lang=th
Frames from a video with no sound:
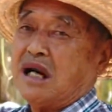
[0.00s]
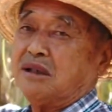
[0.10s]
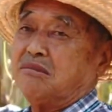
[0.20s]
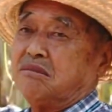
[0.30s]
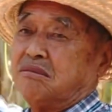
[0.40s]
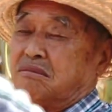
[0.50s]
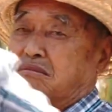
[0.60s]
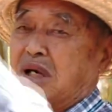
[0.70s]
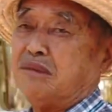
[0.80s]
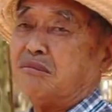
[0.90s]
มัน
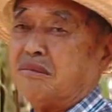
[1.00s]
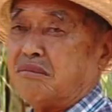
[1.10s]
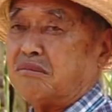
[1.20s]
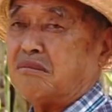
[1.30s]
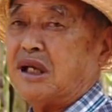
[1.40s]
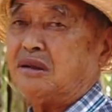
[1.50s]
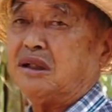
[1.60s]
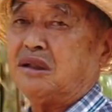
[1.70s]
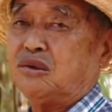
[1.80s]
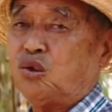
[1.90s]
มันมัน
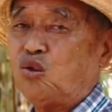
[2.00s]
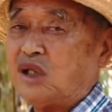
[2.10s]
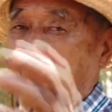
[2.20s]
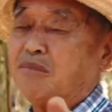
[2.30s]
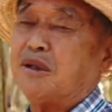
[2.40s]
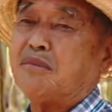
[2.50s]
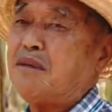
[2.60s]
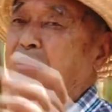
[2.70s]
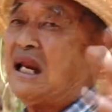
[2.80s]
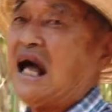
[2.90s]
ทุกอย่างมัน
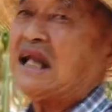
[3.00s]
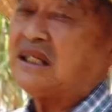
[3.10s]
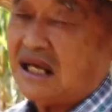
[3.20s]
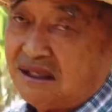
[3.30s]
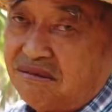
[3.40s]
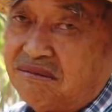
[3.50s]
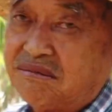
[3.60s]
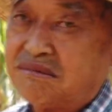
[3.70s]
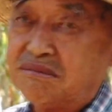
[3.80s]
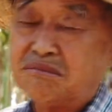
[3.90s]
ไม่บาลานซ์กัน
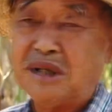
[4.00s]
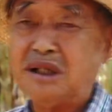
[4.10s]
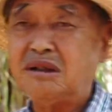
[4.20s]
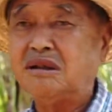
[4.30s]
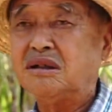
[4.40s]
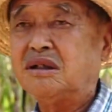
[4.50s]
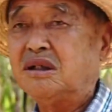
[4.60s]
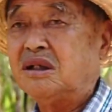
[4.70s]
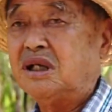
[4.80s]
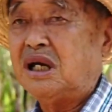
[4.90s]
มัน
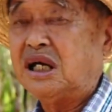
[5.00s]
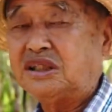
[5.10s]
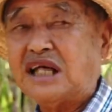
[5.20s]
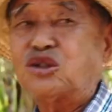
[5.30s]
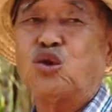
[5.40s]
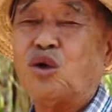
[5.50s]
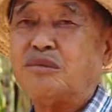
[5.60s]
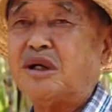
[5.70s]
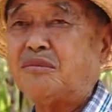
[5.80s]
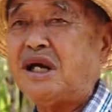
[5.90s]
สัดส่วน
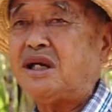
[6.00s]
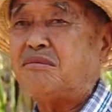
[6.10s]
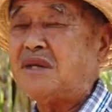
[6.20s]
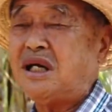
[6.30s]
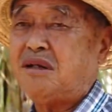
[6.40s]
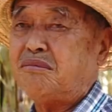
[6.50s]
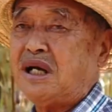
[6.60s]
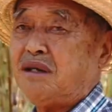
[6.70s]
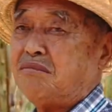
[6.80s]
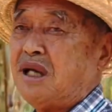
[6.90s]
มันไม่ไม่
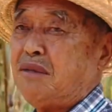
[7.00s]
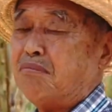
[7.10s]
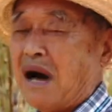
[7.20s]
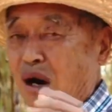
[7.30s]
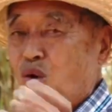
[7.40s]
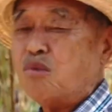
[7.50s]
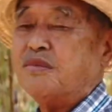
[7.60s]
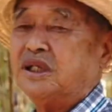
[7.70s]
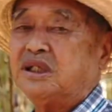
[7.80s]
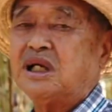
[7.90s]
ไม่ไม่เบา
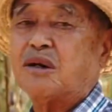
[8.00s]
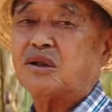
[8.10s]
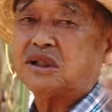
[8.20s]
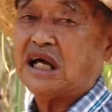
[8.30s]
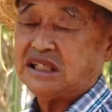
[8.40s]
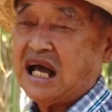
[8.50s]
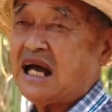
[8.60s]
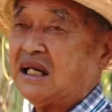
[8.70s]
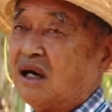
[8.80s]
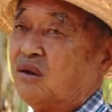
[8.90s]
เหมือนกับตา
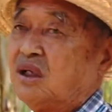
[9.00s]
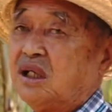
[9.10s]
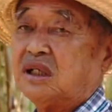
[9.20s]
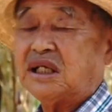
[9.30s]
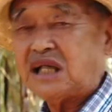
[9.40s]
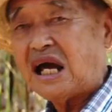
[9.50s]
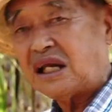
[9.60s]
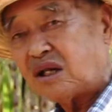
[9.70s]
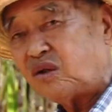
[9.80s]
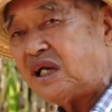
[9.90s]
ช้างเราตาช้า
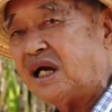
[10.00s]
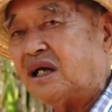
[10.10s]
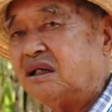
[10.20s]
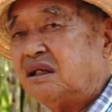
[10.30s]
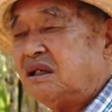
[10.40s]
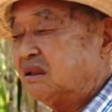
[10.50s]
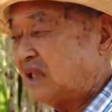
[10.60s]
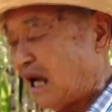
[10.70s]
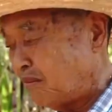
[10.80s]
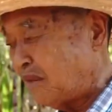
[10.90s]
งเราเนี่ย
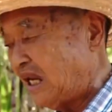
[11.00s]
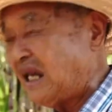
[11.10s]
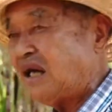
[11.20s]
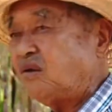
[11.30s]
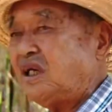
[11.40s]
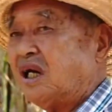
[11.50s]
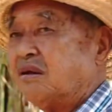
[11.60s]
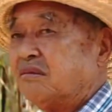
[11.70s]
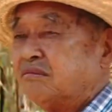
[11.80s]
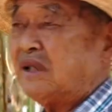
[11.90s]
ทำมาแล้วเนี่ย
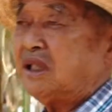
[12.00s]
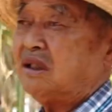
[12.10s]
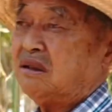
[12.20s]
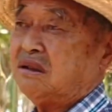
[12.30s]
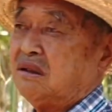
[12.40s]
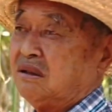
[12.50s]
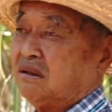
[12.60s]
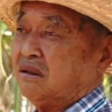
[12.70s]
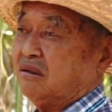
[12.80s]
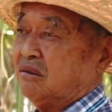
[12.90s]
มัน
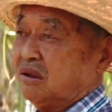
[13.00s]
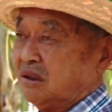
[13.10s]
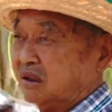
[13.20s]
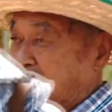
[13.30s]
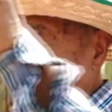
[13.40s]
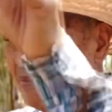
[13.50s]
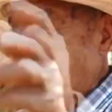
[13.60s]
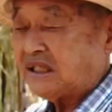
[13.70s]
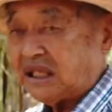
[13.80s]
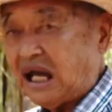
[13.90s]
ได้
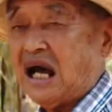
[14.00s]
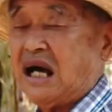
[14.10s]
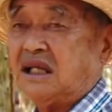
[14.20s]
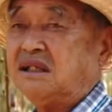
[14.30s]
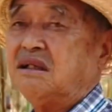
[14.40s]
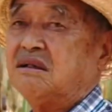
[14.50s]
มาตรฐาน